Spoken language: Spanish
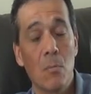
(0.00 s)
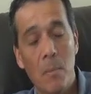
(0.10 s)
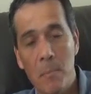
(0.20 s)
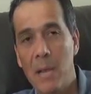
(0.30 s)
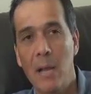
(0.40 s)

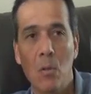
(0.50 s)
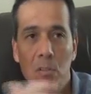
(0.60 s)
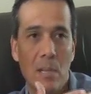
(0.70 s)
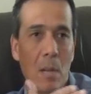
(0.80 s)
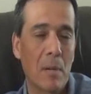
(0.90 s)
más pegado
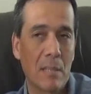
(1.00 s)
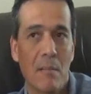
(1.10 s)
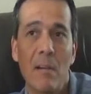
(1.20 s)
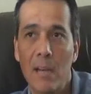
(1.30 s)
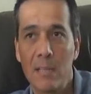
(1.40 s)
hacia la
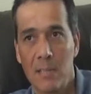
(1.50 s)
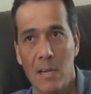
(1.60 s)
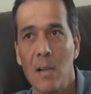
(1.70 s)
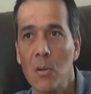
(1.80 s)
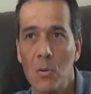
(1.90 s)
parte baja de ese
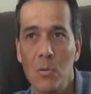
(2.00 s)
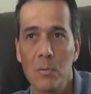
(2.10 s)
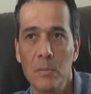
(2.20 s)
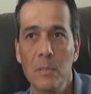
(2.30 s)
rango, ¿no?